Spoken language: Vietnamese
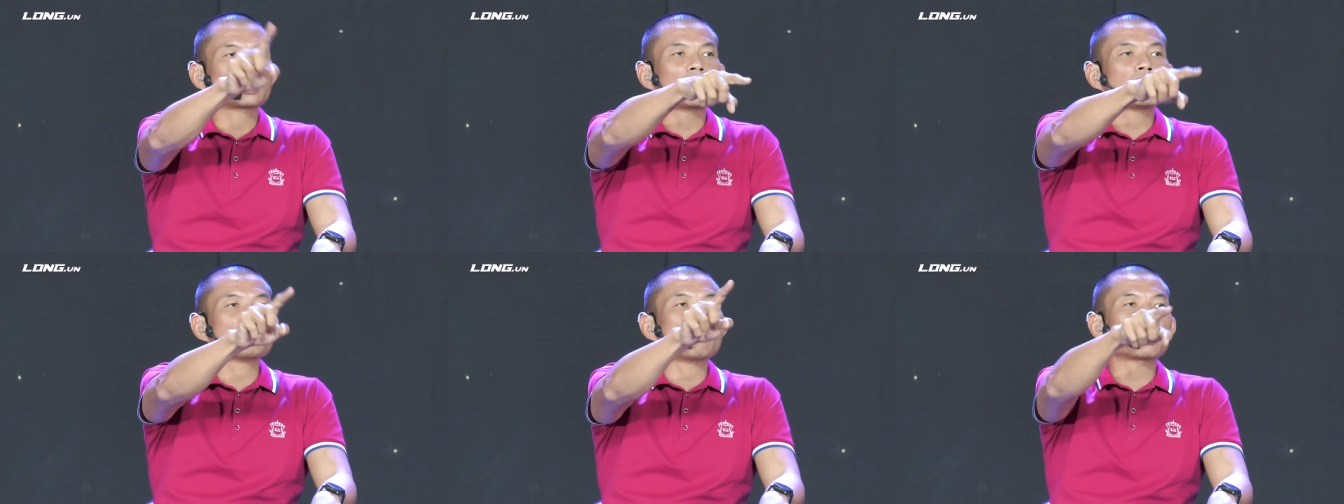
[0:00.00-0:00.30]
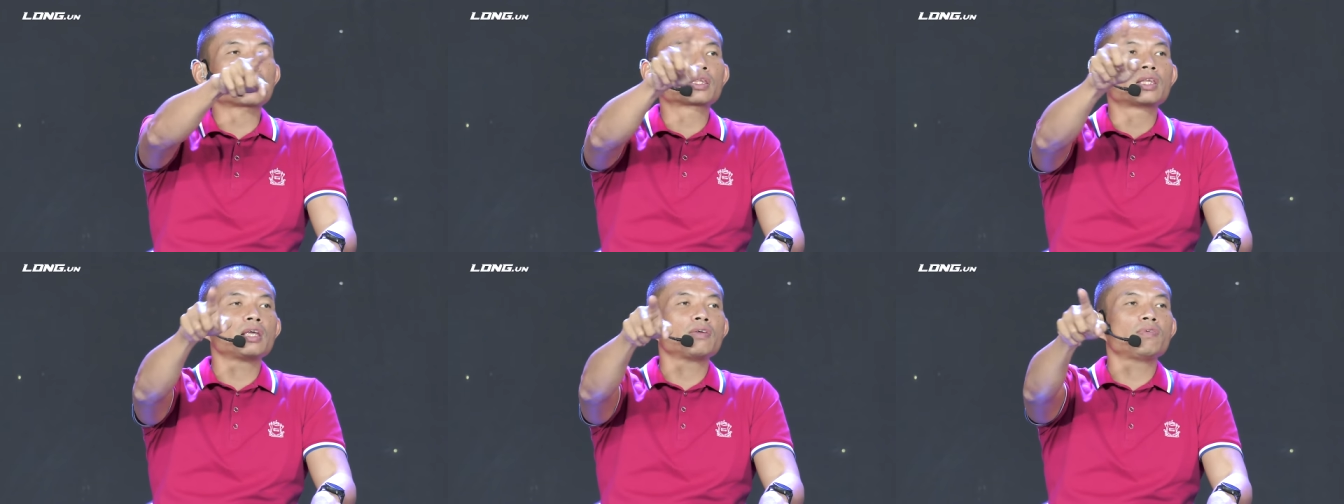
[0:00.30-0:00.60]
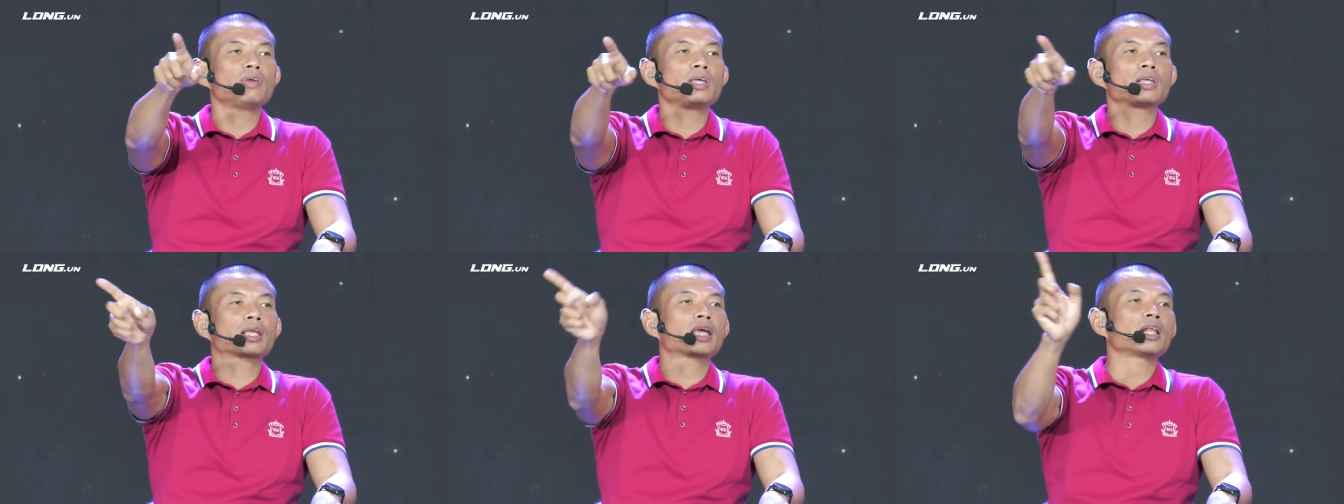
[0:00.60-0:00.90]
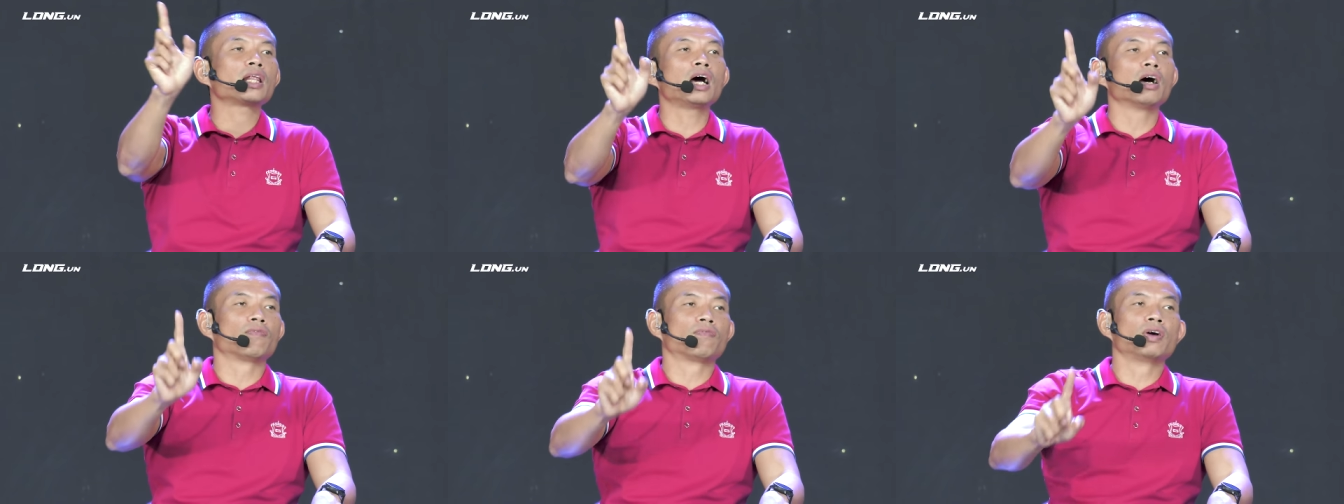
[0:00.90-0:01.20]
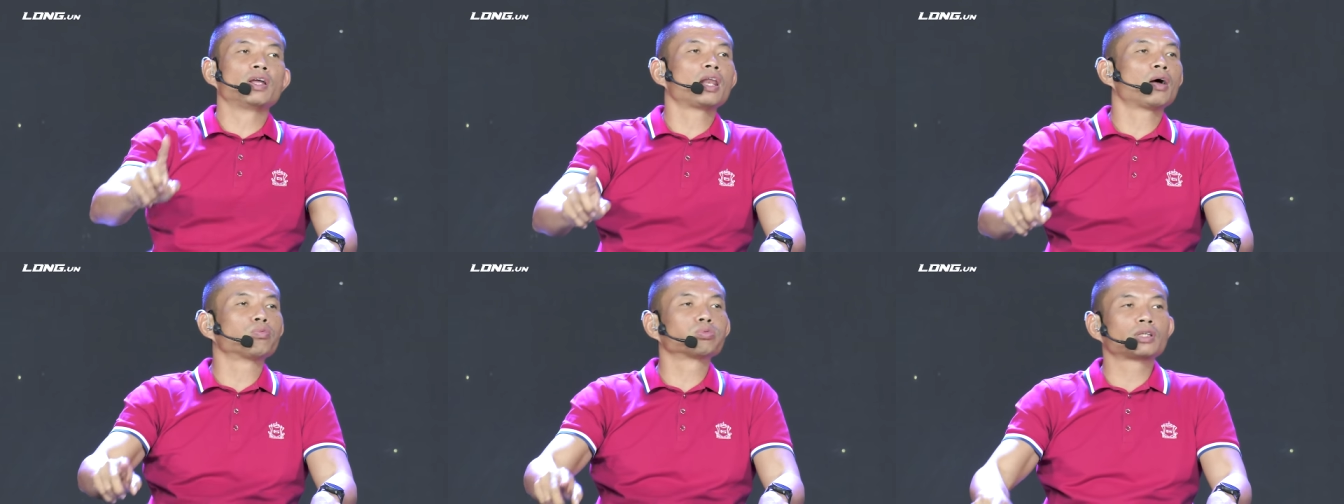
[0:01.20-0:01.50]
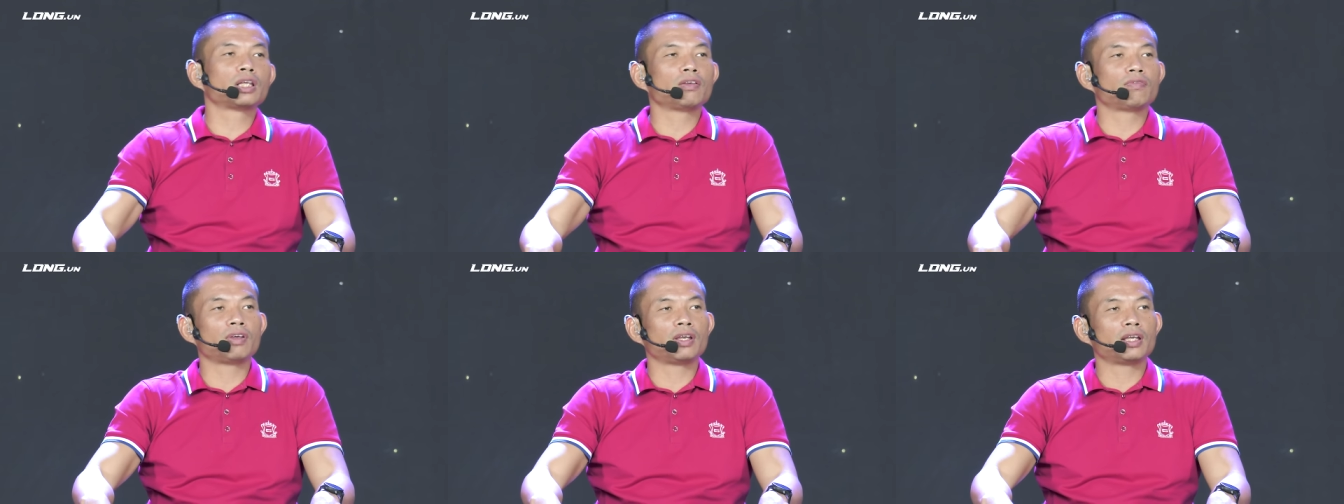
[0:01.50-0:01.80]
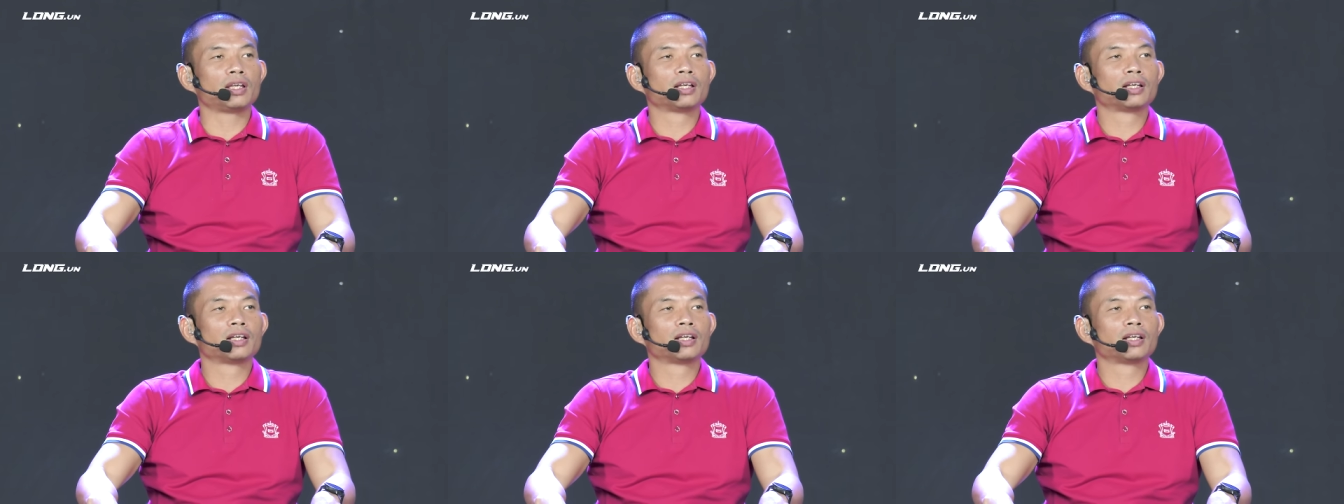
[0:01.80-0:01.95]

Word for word: Tây Bắc TV kết hợp với Long TV